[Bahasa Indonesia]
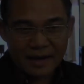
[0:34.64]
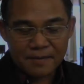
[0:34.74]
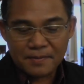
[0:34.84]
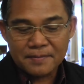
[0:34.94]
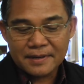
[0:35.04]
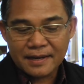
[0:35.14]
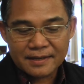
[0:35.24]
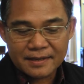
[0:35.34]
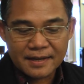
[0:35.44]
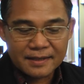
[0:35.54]
Apabila
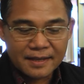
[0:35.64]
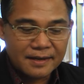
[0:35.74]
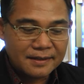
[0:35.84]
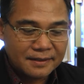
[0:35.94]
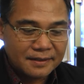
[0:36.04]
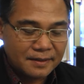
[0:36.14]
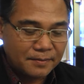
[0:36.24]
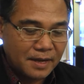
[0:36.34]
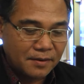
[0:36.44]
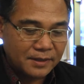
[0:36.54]
kegiatan yang
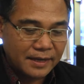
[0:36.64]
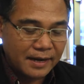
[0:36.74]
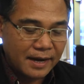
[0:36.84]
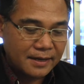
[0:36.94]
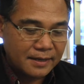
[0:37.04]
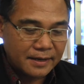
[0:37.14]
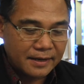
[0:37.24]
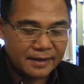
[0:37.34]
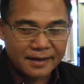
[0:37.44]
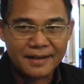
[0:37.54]
menyangkut RAD dan
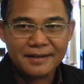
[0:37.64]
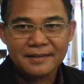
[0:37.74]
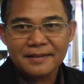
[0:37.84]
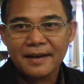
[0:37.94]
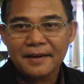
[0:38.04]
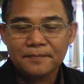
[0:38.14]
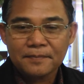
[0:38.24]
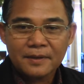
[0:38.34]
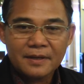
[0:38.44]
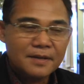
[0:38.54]
RK ini tidak
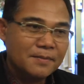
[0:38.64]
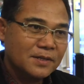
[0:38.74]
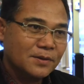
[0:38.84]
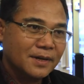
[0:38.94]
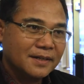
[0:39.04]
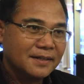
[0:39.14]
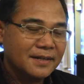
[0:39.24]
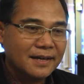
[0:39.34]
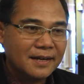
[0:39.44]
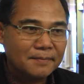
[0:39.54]
dimasukkan ke
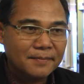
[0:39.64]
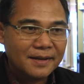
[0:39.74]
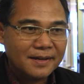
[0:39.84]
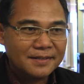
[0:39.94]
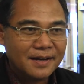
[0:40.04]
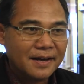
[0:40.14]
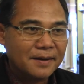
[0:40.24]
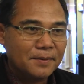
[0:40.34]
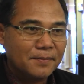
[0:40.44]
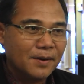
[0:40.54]
dalam
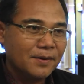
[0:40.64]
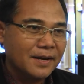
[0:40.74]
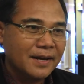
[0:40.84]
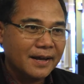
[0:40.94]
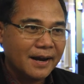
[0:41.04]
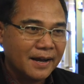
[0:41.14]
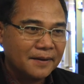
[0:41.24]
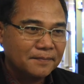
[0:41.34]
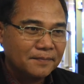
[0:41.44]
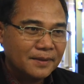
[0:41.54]
rencana pembangunan daerah
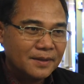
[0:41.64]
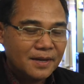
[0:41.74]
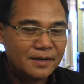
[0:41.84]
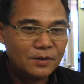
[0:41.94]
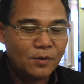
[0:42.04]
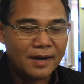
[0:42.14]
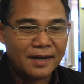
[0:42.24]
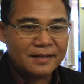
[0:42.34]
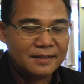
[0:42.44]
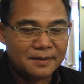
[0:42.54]
yang
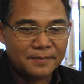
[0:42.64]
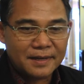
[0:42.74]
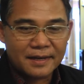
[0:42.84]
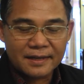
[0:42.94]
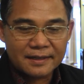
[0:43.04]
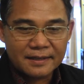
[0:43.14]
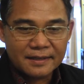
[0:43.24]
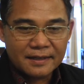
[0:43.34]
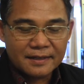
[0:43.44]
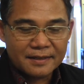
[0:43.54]
dituangkan kepada
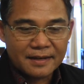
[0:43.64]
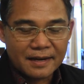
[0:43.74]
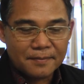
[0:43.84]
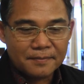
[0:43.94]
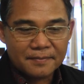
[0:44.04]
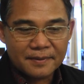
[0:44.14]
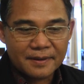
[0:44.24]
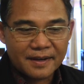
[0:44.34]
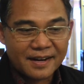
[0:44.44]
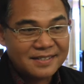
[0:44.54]
di dalam
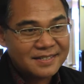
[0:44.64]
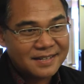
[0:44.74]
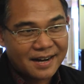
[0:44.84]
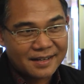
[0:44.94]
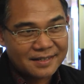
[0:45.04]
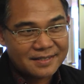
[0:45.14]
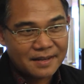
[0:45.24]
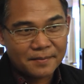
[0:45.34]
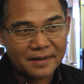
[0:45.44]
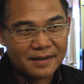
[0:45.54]
renstra
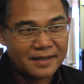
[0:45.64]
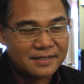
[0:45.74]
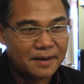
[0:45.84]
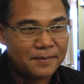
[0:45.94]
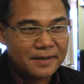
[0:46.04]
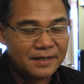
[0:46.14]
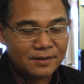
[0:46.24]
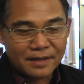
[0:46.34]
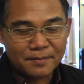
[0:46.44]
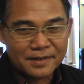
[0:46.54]
setiap SKPD
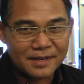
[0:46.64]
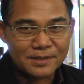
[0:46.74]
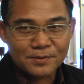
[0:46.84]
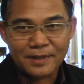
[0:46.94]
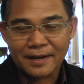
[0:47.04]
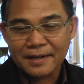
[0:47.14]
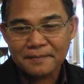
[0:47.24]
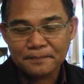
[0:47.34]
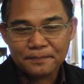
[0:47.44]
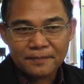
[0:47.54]
terutama dinas kehutanan
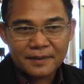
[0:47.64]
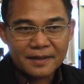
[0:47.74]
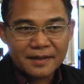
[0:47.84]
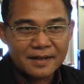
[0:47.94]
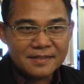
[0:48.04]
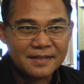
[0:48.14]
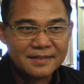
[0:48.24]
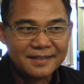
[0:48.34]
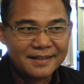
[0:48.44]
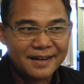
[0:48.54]
dan
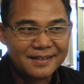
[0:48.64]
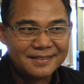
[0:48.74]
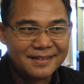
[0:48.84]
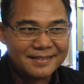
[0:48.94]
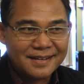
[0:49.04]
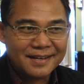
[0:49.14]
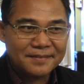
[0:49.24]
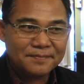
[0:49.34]
instansi terkait saya rasa